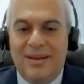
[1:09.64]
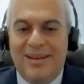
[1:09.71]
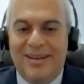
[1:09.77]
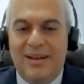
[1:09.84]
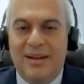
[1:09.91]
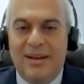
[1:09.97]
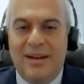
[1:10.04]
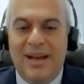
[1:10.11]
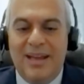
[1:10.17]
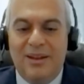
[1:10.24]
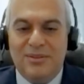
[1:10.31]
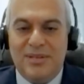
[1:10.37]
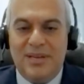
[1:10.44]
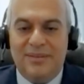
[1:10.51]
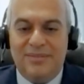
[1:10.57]
اهلا
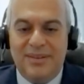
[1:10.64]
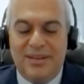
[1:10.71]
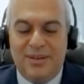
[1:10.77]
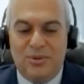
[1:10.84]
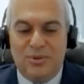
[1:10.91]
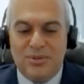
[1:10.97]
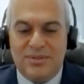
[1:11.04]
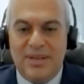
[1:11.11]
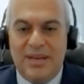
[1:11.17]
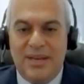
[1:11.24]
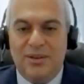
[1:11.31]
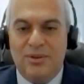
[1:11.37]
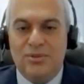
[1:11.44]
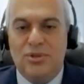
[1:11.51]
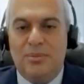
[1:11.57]
وسهلا فيك روز ثانك
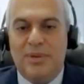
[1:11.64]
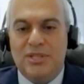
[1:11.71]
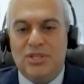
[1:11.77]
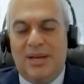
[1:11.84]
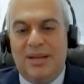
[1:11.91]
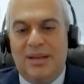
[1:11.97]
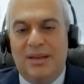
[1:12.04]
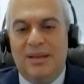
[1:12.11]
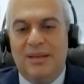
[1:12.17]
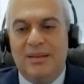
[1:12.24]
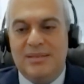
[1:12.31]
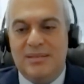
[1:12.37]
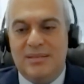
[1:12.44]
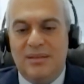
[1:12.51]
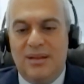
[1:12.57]
يو سو ماتش على
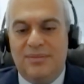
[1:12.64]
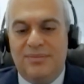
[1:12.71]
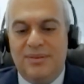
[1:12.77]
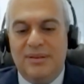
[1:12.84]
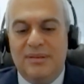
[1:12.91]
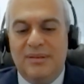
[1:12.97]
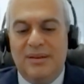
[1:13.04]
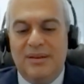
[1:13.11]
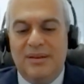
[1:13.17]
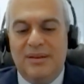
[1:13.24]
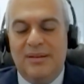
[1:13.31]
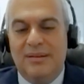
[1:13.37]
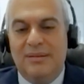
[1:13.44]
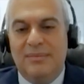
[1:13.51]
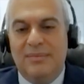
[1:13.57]
الاستضافه
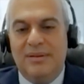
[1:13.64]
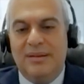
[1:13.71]
آه،